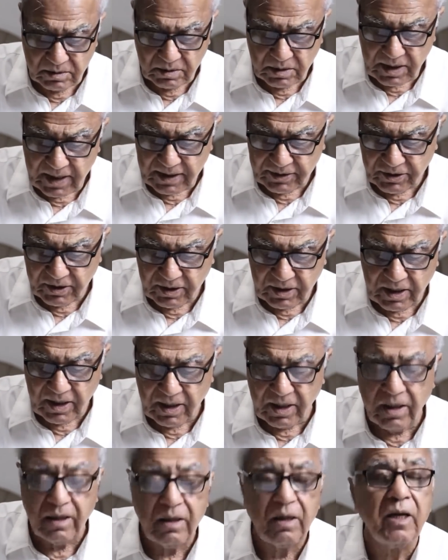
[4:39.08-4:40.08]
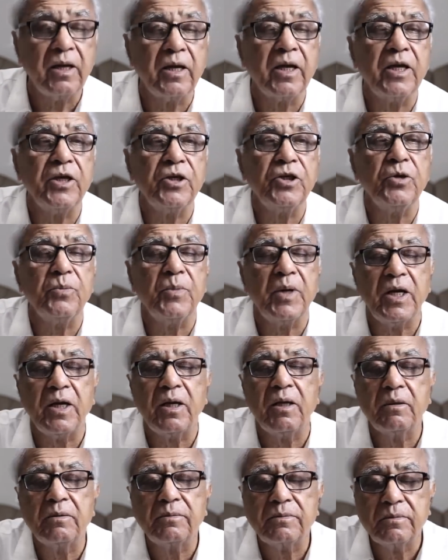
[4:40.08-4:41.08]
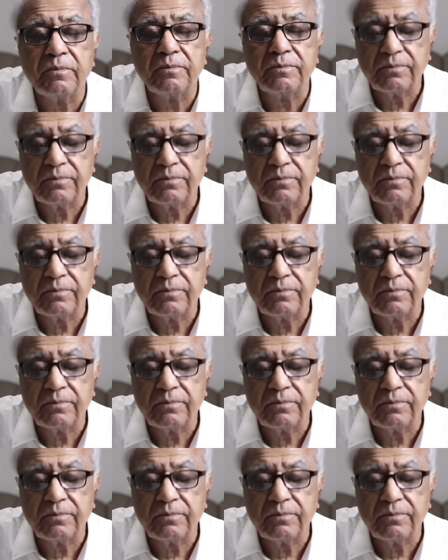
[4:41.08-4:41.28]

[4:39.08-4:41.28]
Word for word: कहते हैं अंग्रेज़ी में